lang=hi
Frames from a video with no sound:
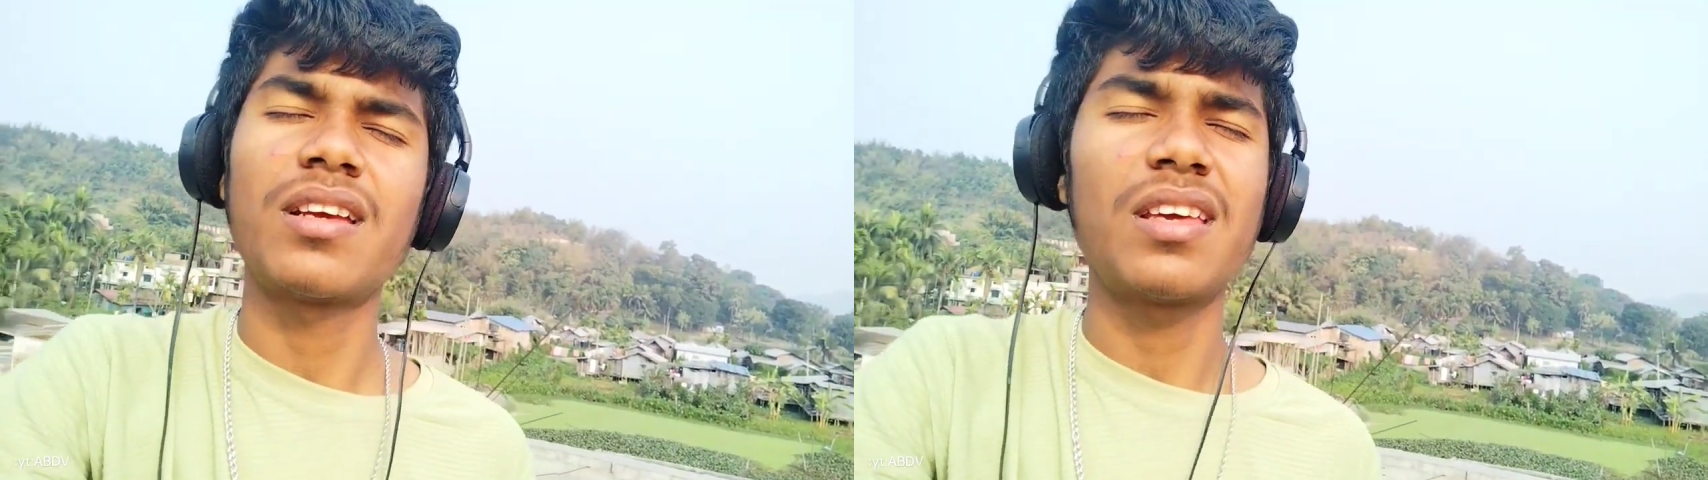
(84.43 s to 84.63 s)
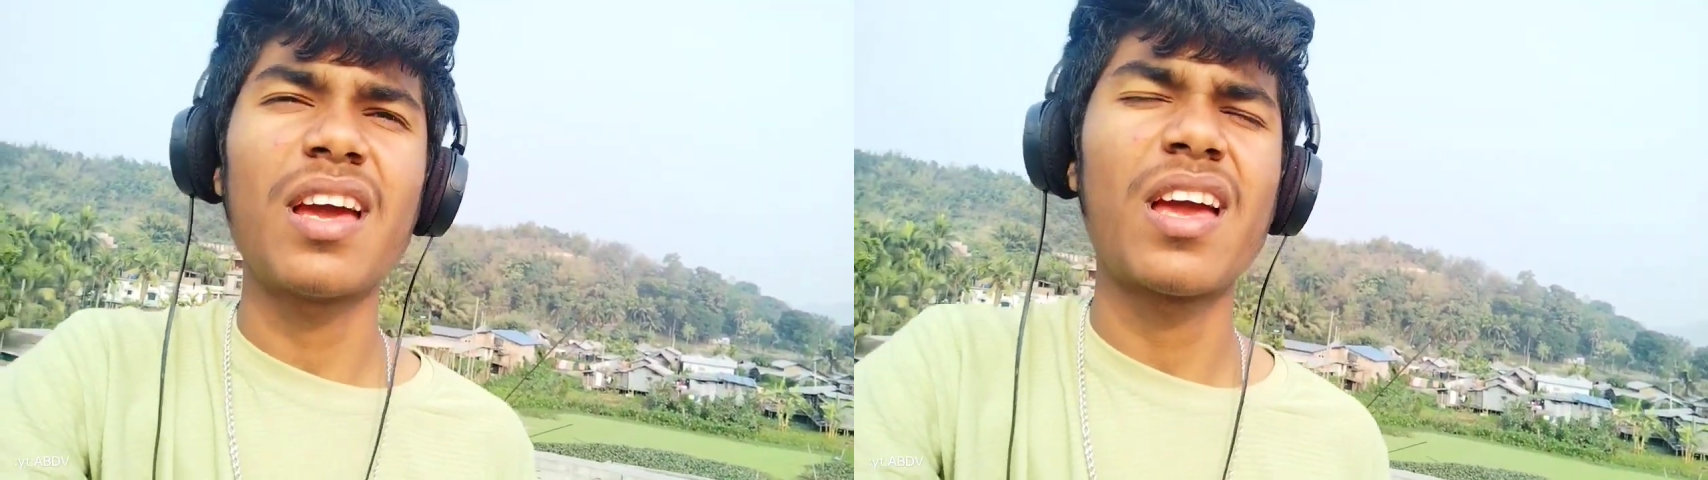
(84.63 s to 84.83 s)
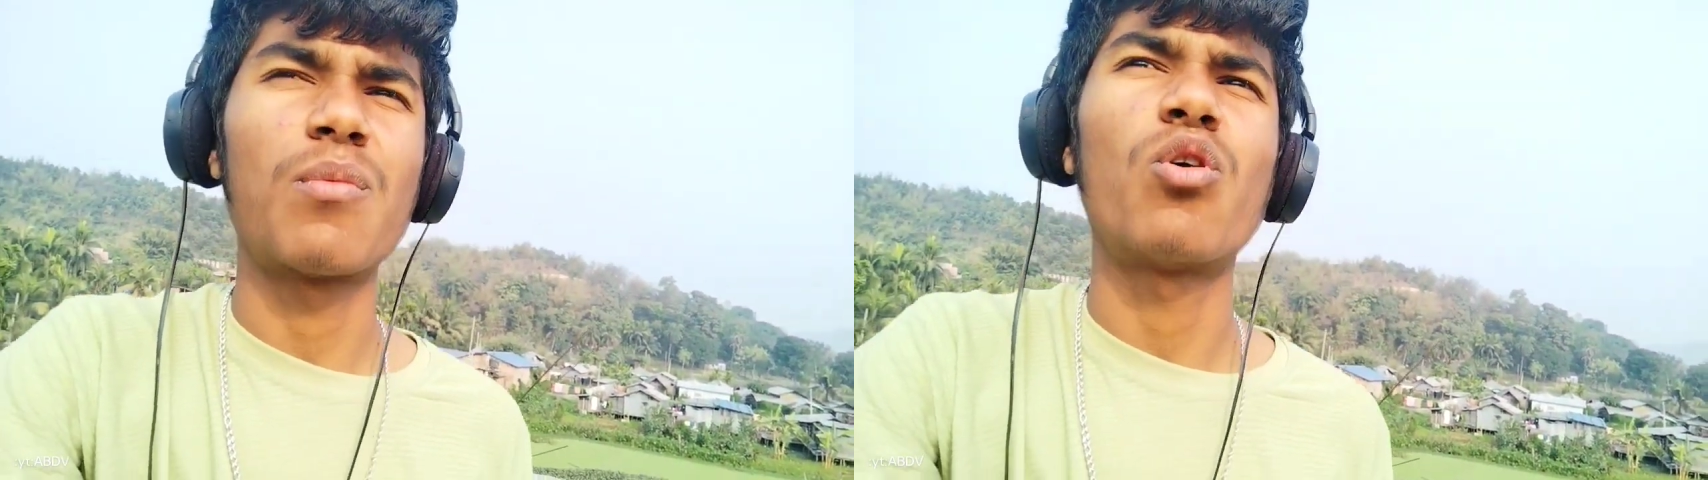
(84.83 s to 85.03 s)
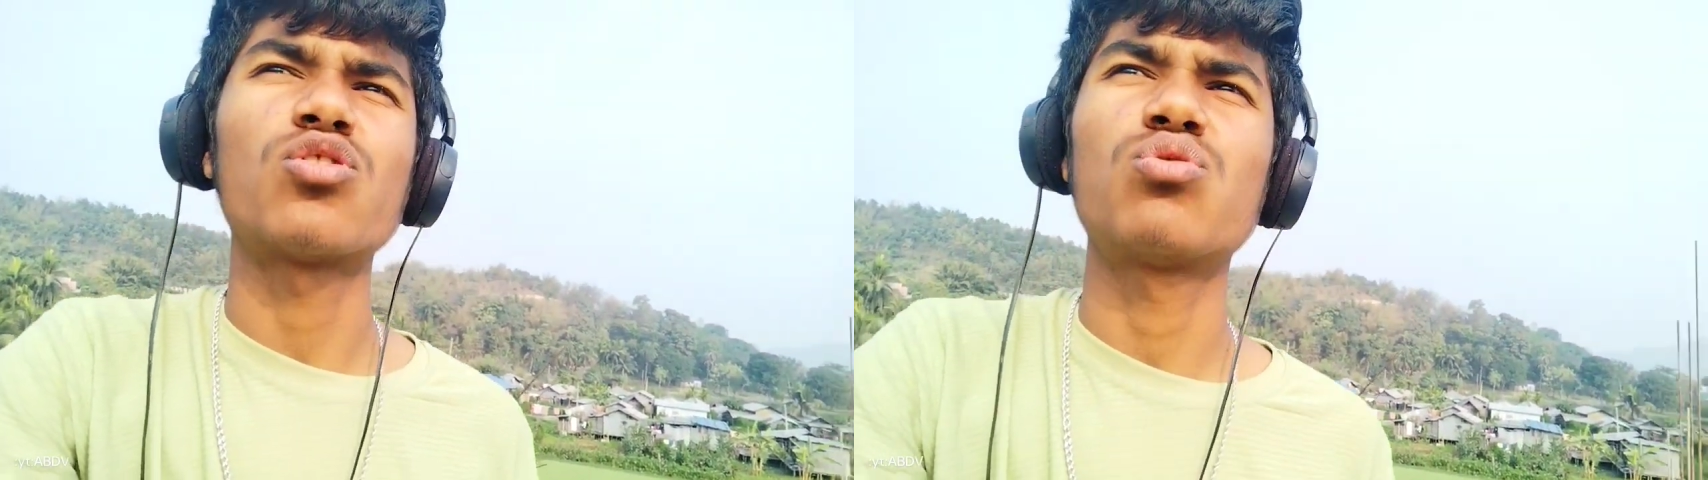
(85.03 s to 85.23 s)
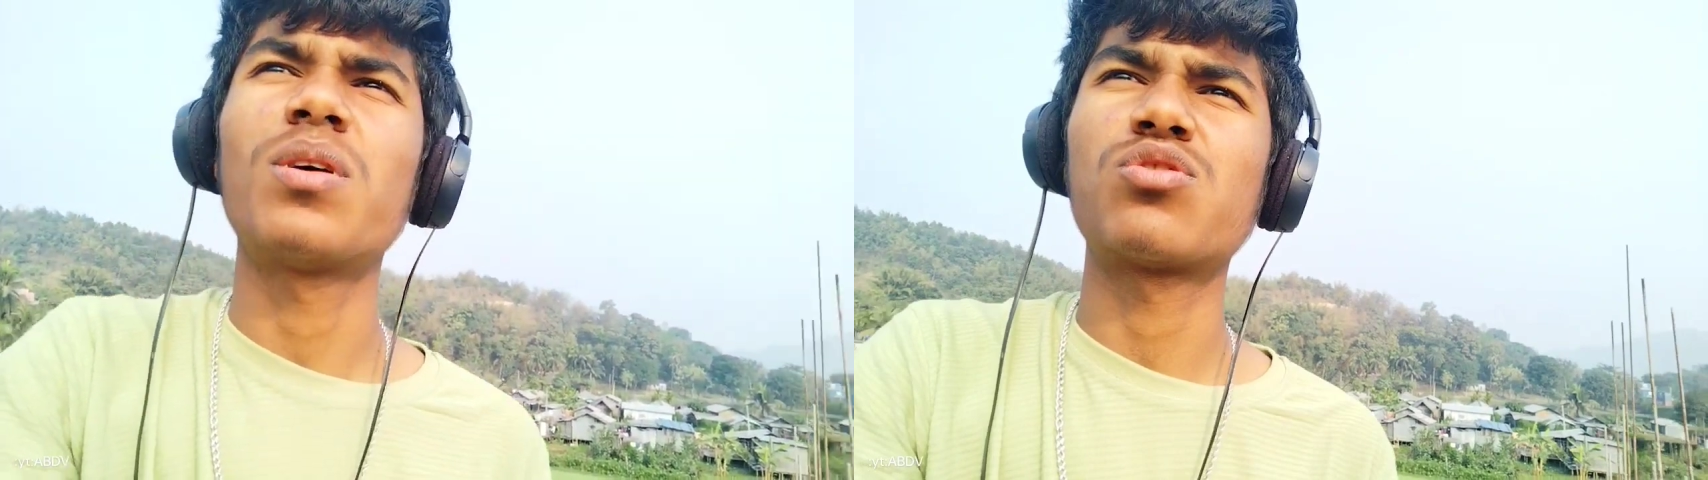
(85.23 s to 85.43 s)
किया यार बहुत
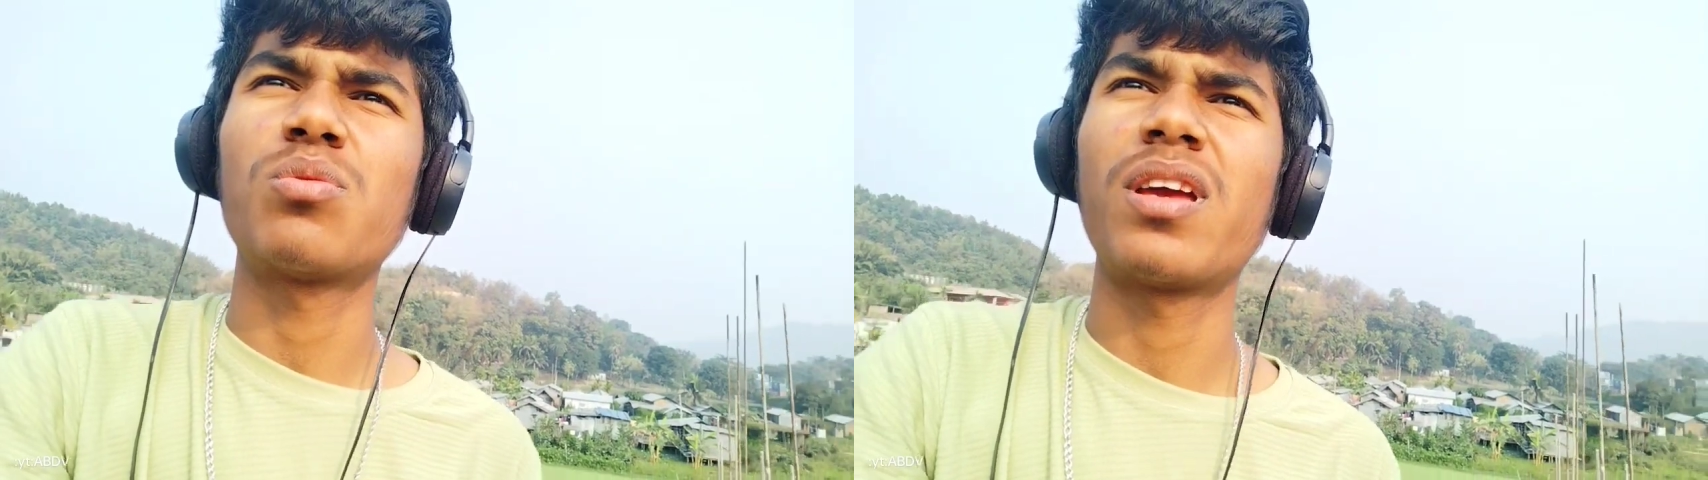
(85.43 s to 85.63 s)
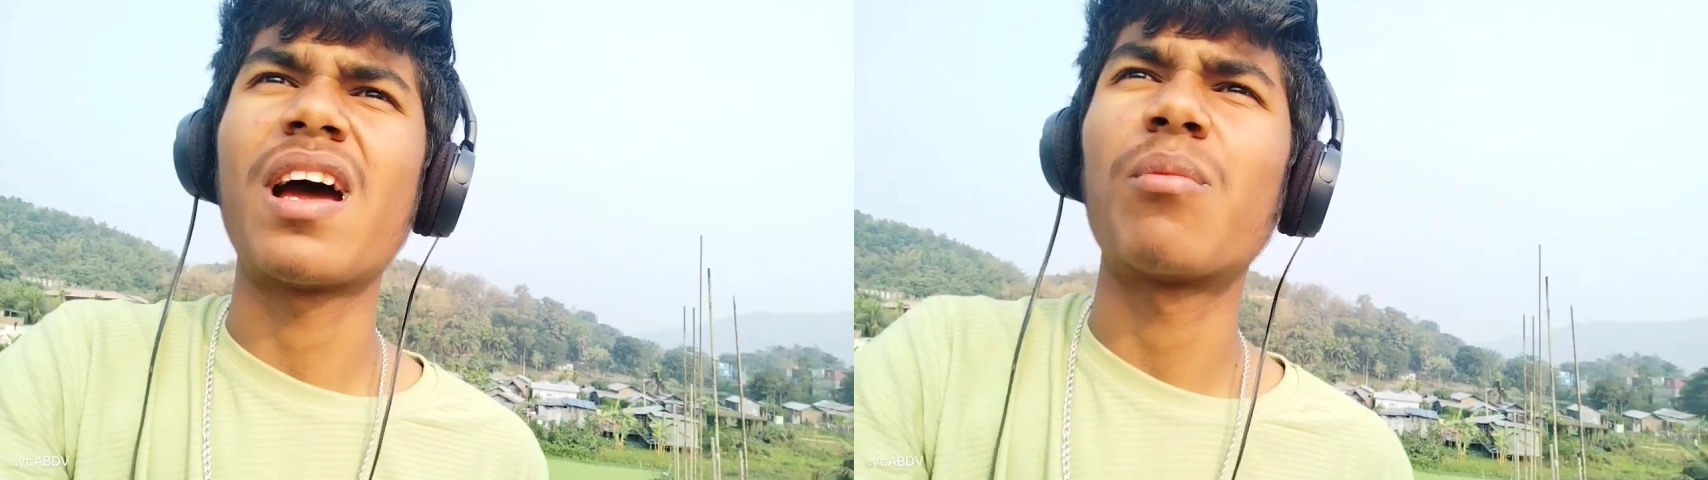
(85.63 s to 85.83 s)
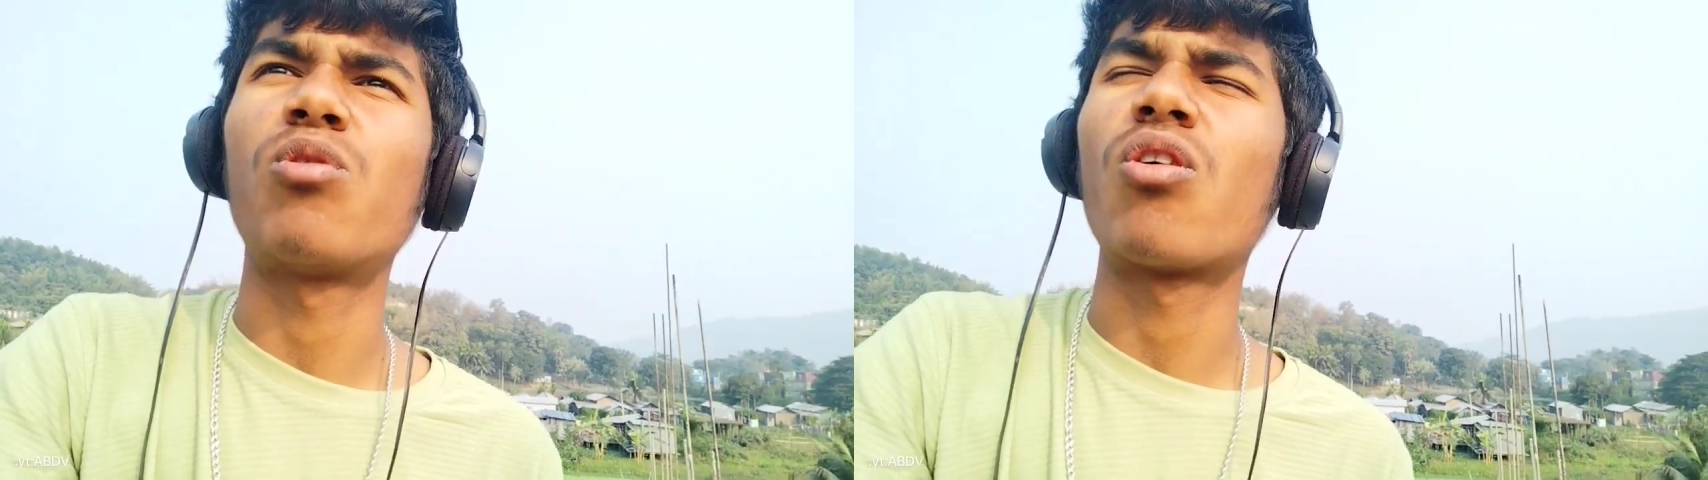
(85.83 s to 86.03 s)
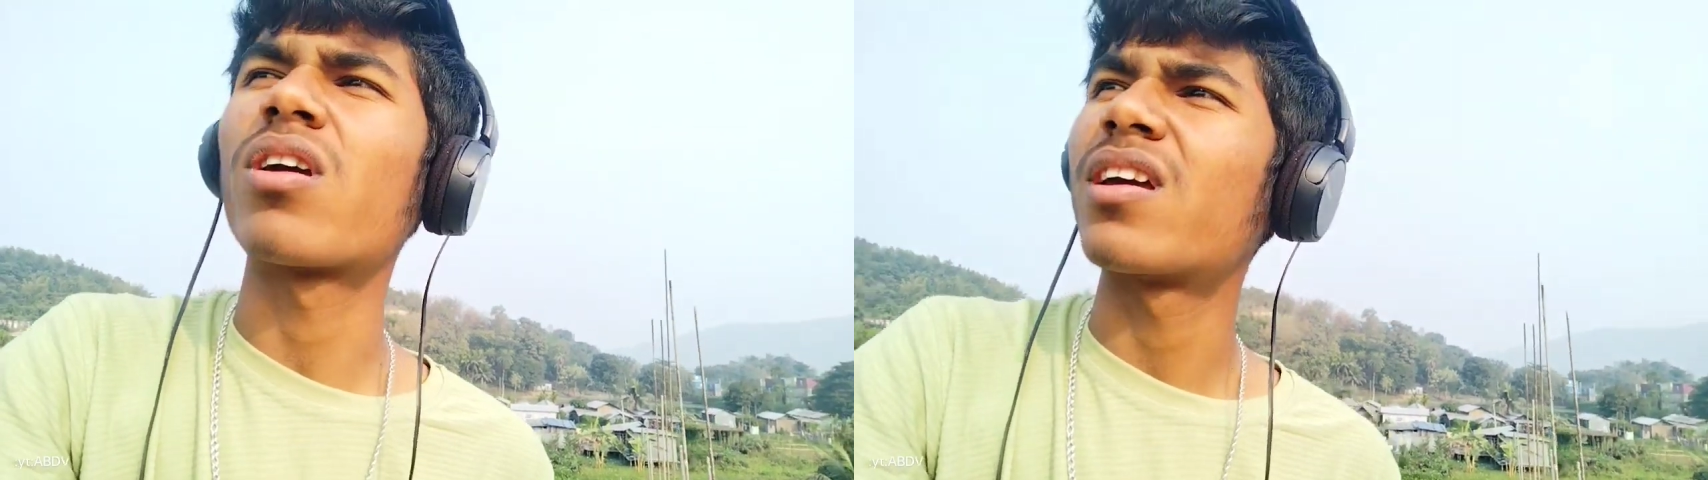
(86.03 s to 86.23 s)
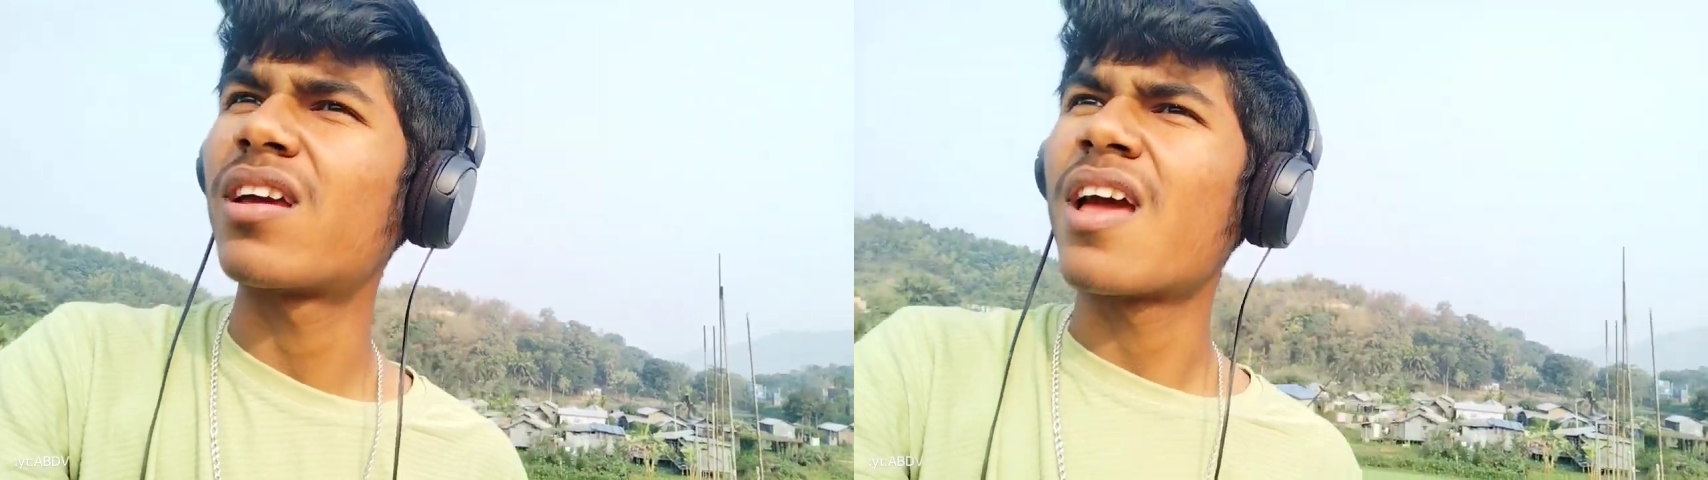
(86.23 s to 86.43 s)
सुबह सुबह यार ब्लॉगिंग